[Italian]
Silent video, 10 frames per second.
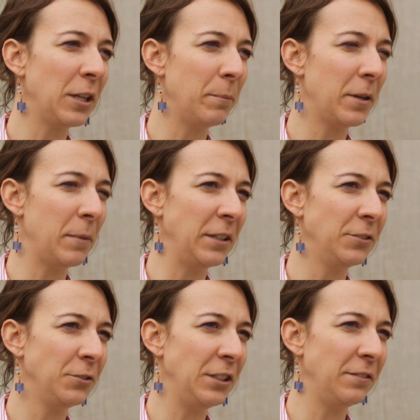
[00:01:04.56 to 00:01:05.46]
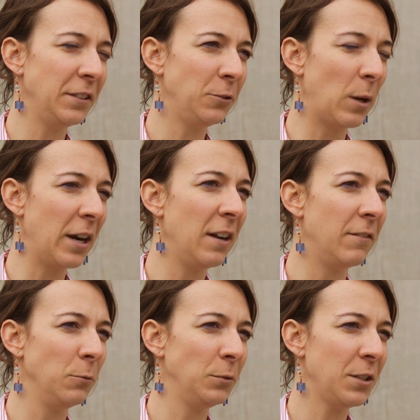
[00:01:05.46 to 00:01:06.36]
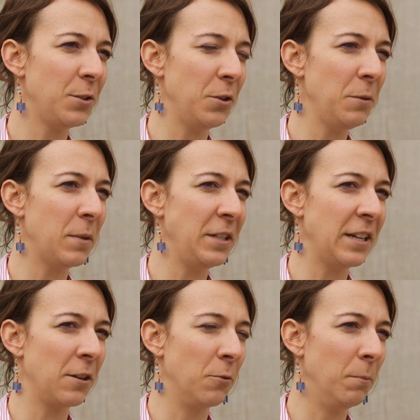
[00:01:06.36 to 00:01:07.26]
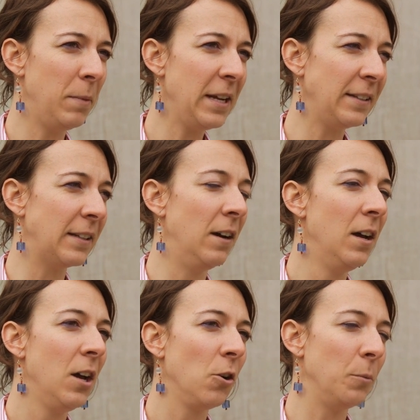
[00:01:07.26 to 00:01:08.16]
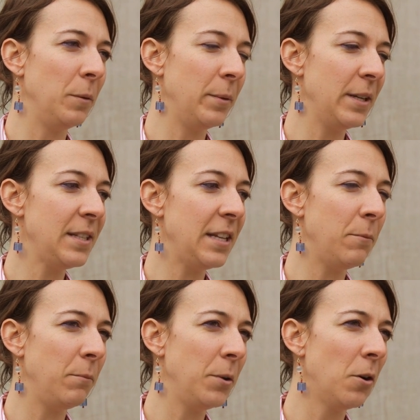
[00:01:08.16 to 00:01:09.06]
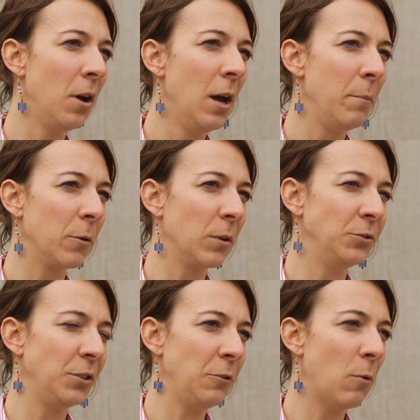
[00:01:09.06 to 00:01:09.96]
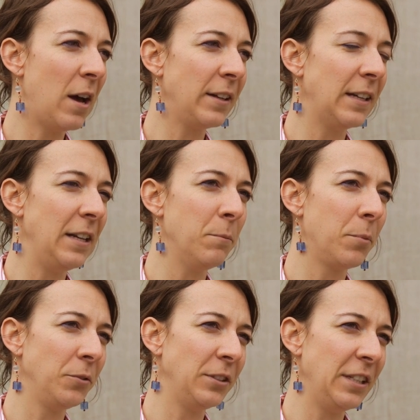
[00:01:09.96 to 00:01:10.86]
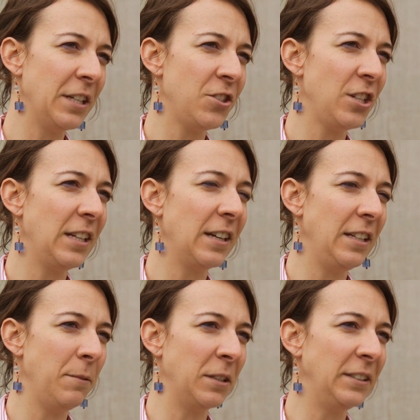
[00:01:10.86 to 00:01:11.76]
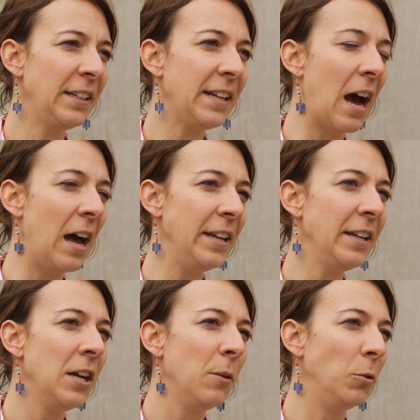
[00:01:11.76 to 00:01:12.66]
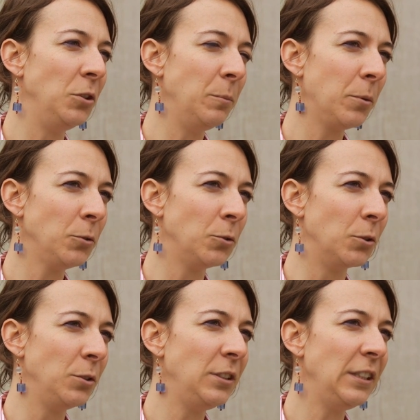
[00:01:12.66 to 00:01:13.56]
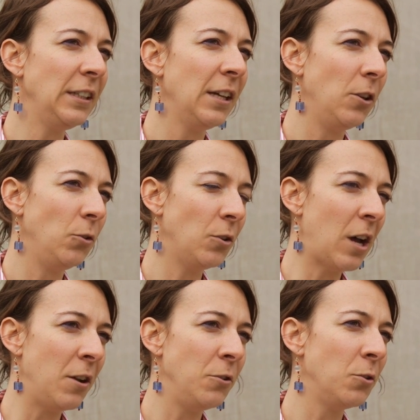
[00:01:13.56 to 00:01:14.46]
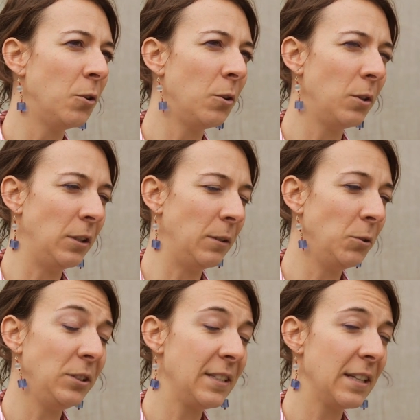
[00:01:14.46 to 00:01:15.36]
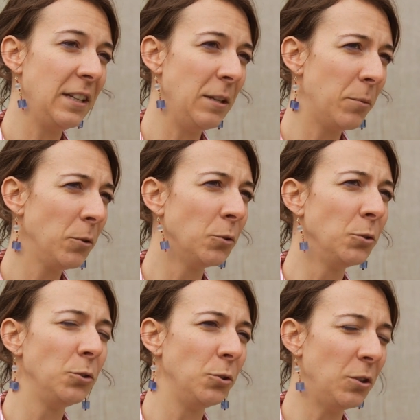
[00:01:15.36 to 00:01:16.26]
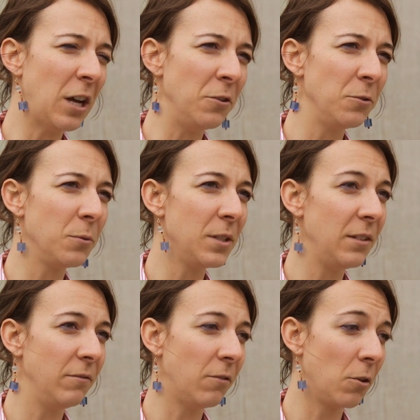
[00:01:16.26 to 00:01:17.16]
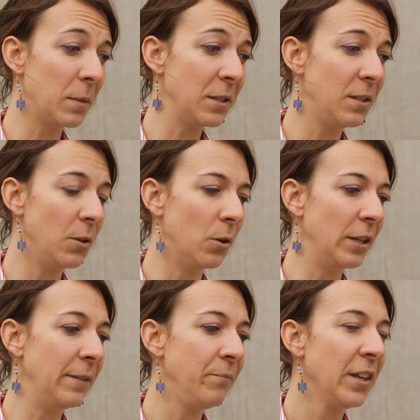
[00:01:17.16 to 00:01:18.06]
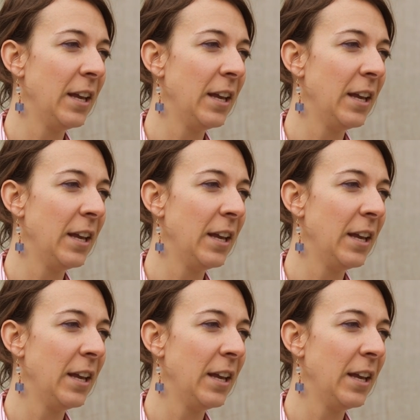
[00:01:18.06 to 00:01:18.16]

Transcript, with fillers: che permettono di effettuare la valutazione in maniera completa, come per esempio per quanto riguarda l'impronta energetica dei materiali, molti prodotti non hanno, eh, molte schede di prodotto non hanno questa informazione.